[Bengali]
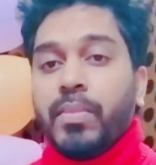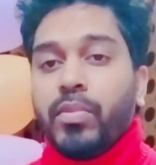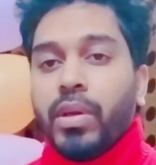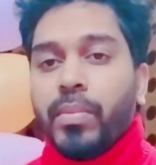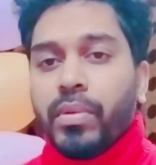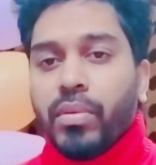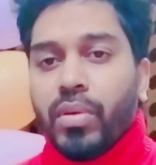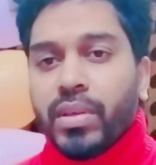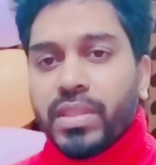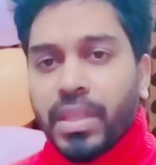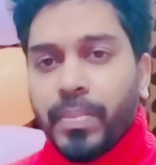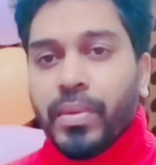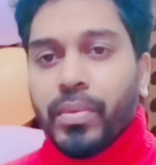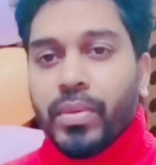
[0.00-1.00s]
ইমো এবং
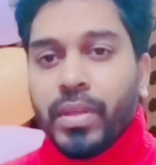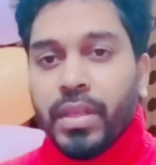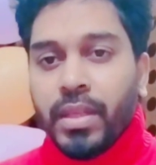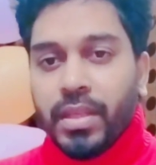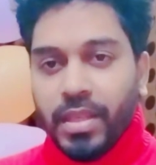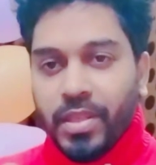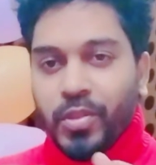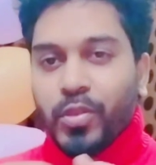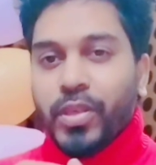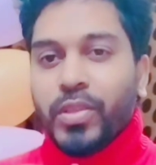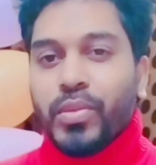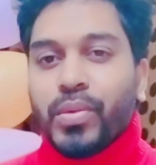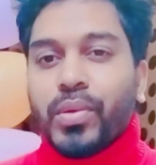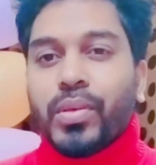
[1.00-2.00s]
হোয়াটসঅ্যাপেও
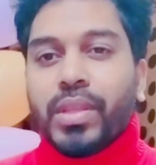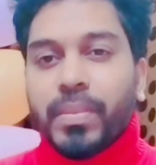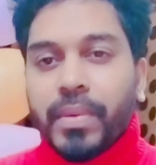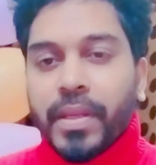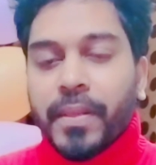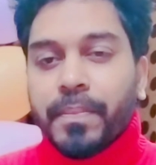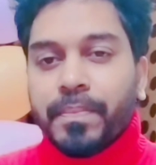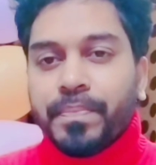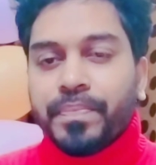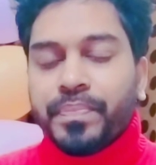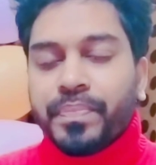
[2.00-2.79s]
যোগাযোগ করতে পারেন